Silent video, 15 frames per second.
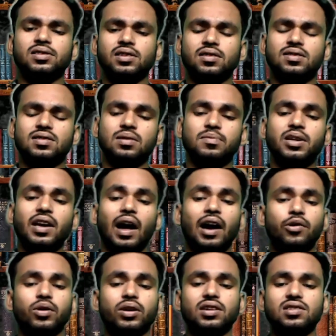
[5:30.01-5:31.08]
জানেন সিবিআই
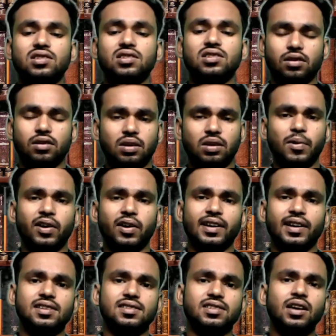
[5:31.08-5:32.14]
আরও একটা জিনিস দেখতে পাওয়া
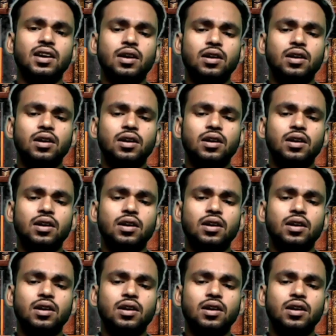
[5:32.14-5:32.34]
গেছে যে